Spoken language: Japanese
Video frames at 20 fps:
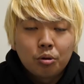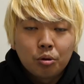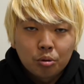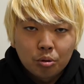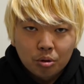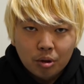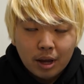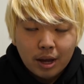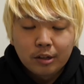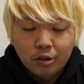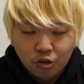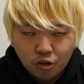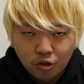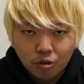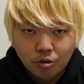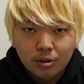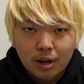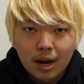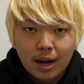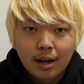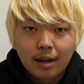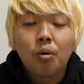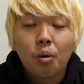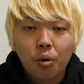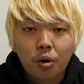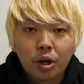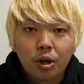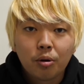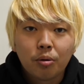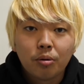いうことで1週間
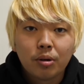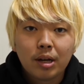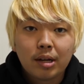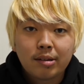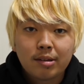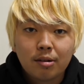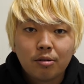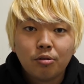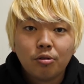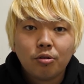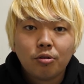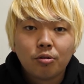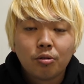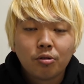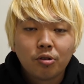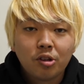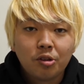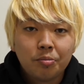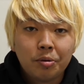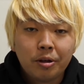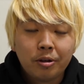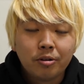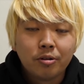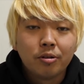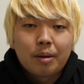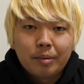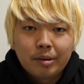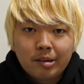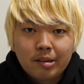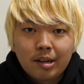5キロ痩せる食事
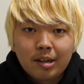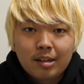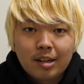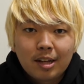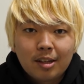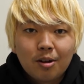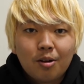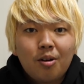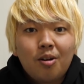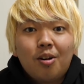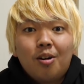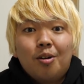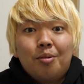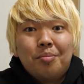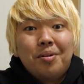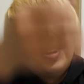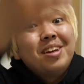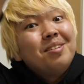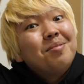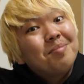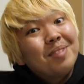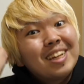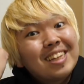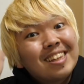メニュー試していきたいと思いま